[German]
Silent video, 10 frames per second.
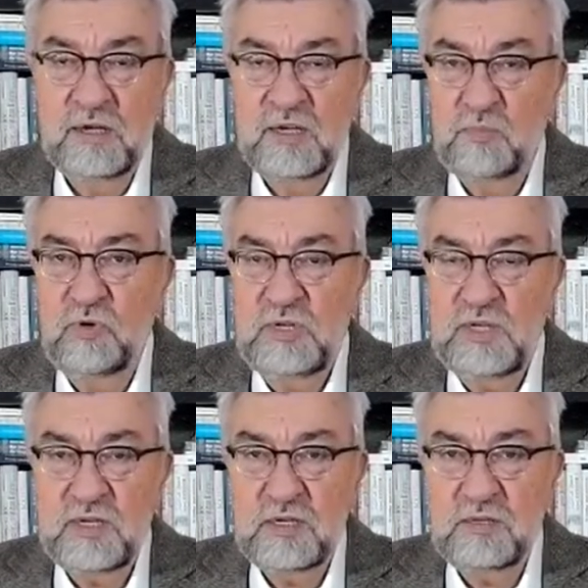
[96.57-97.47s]
Die
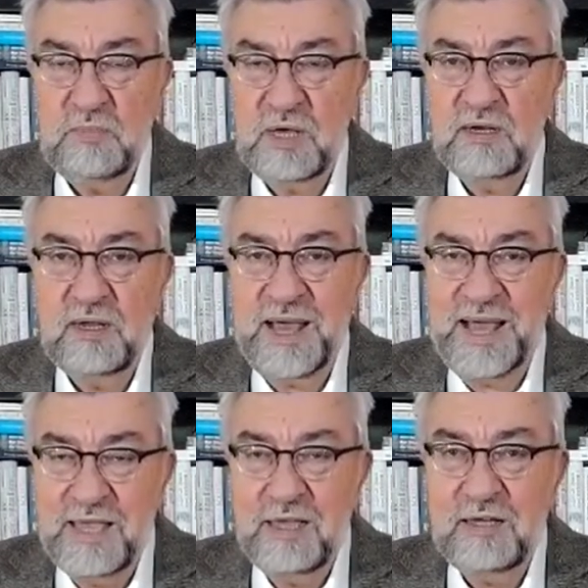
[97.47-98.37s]
Politiker machen
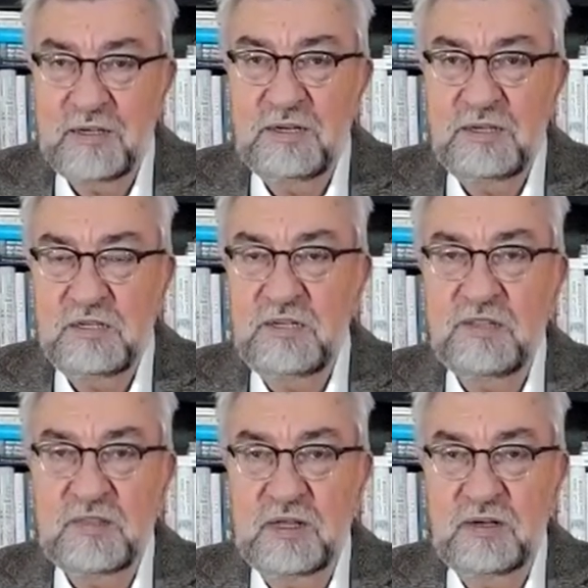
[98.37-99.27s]
eigentlich
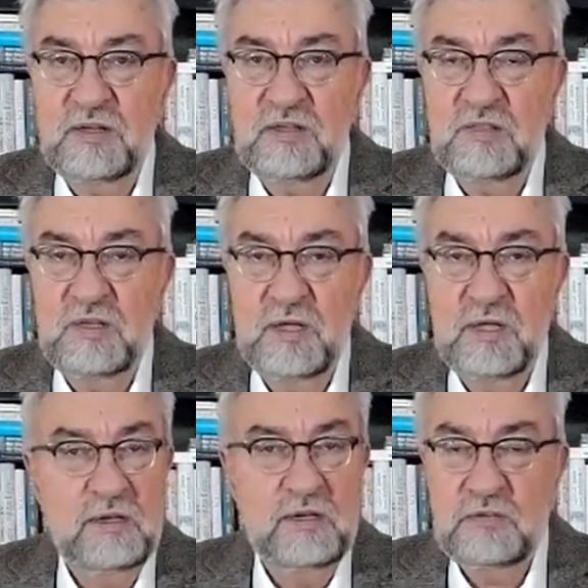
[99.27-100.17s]
nichts anderes,
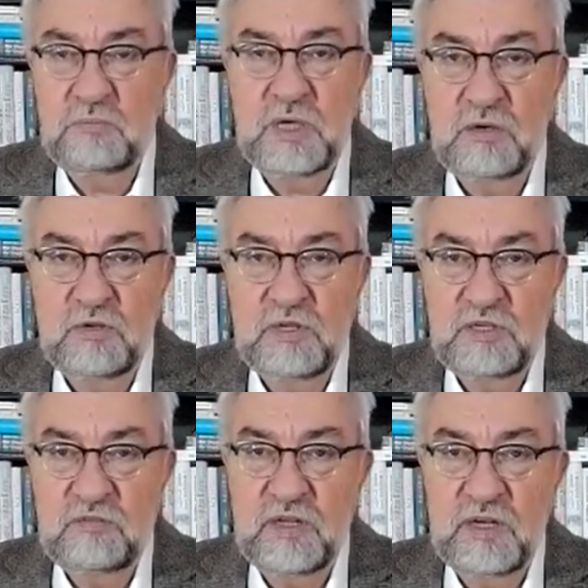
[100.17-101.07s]
nicht mehr und
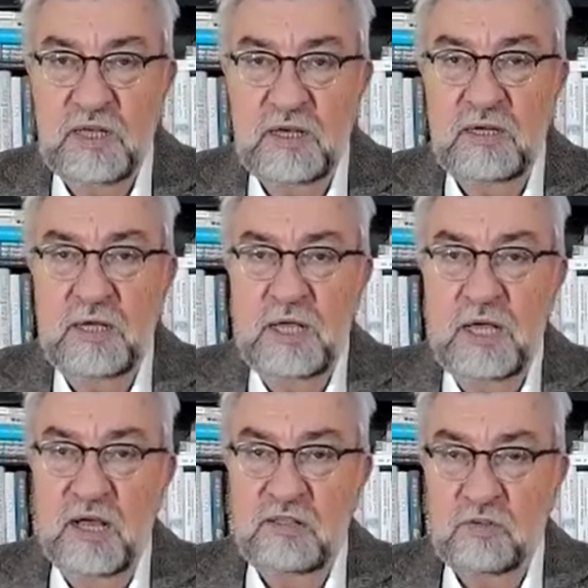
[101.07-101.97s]
nicht weniger
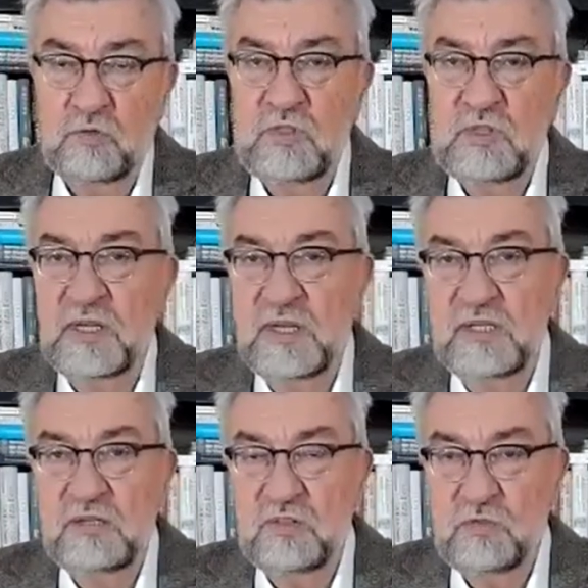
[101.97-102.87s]
als unser
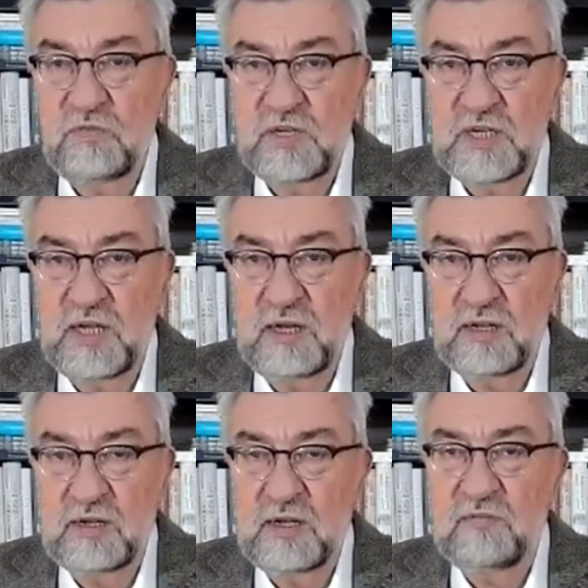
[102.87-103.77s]
Geld zu
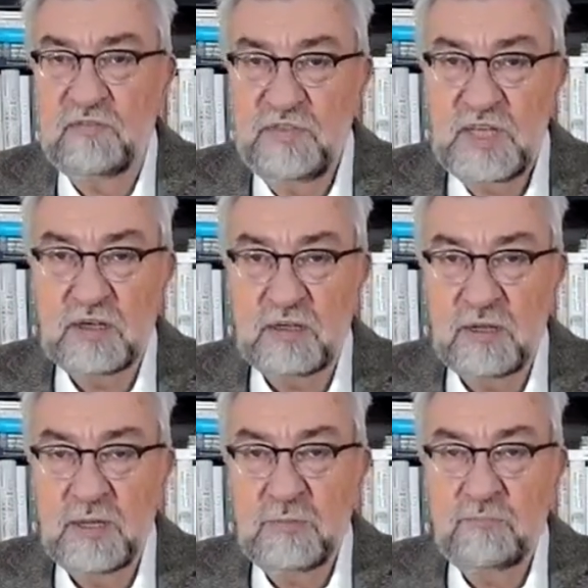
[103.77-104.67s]
verteilen. Denn wir,
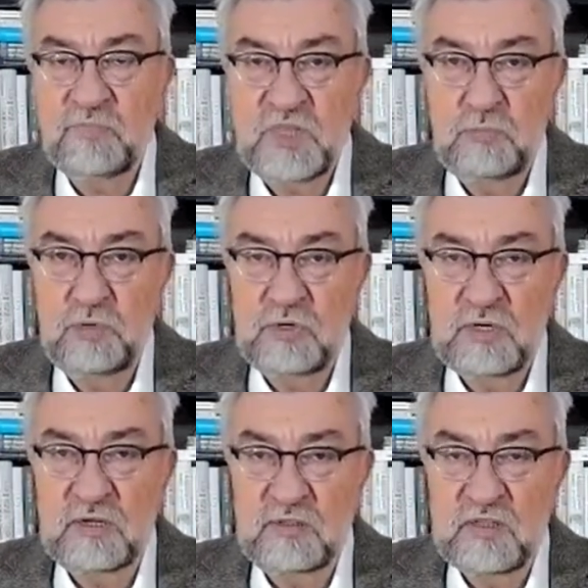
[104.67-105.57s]
die
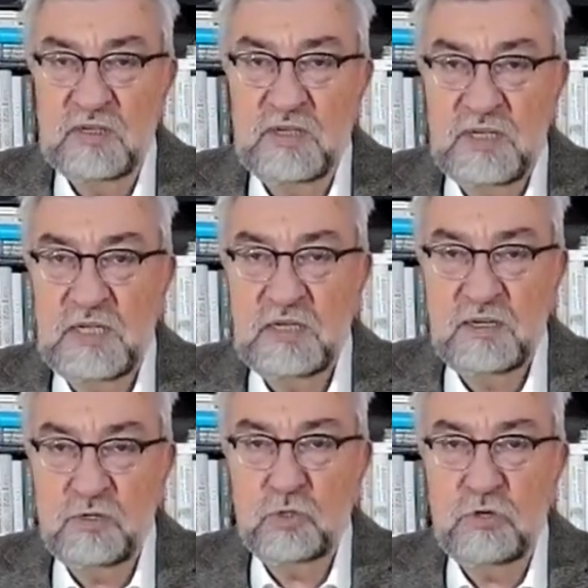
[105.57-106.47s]
Bürger, sind die,
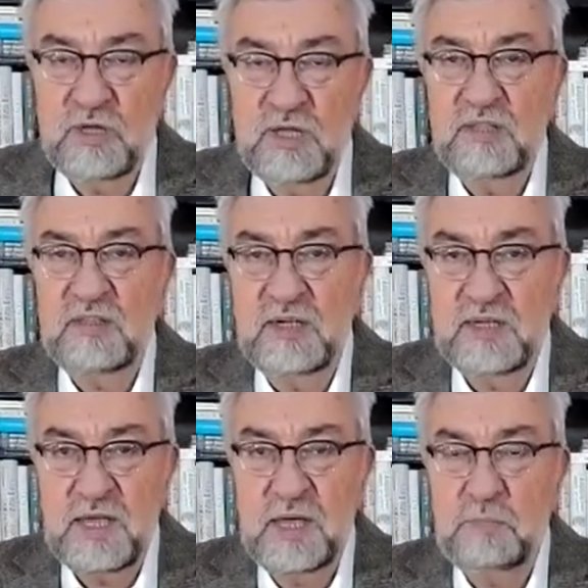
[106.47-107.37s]
die Steuern zahlen,
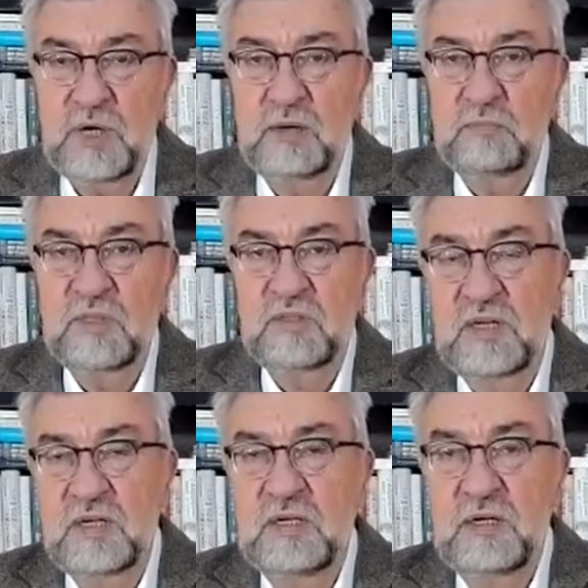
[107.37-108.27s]
die Abgaben
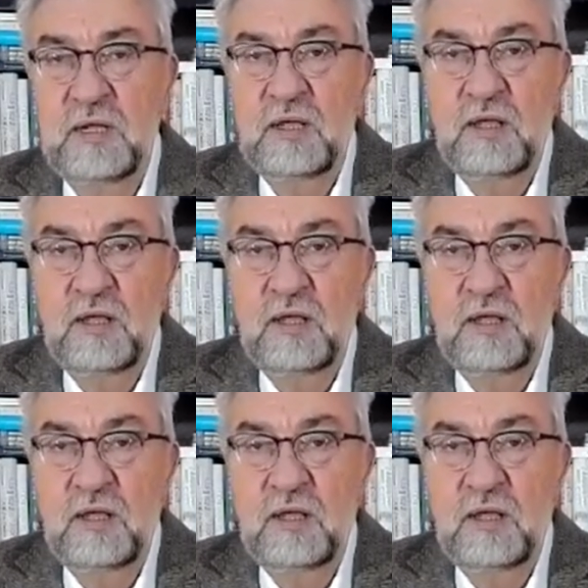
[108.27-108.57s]
zahlen.